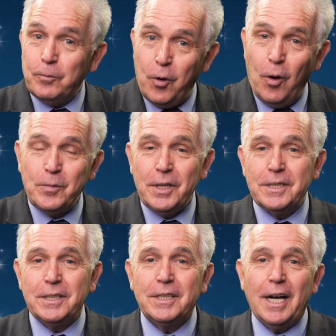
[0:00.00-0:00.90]

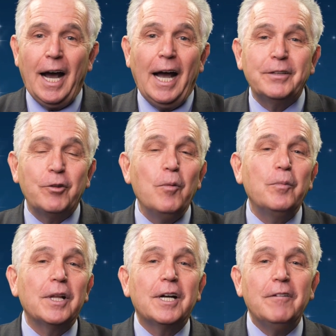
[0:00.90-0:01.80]
помнить о том
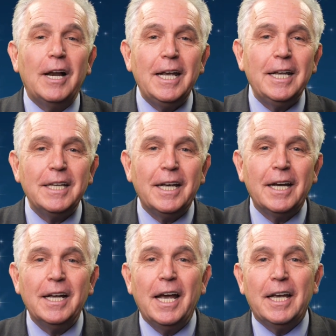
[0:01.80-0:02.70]

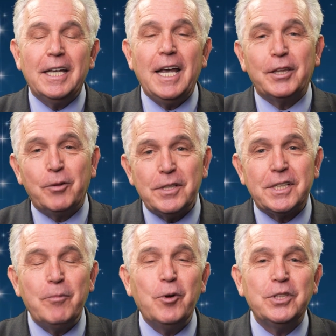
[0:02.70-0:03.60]
благоволении и о той
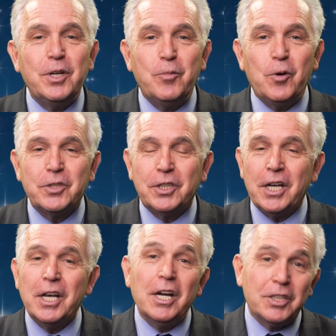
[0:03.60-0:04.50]
заботе Божьей,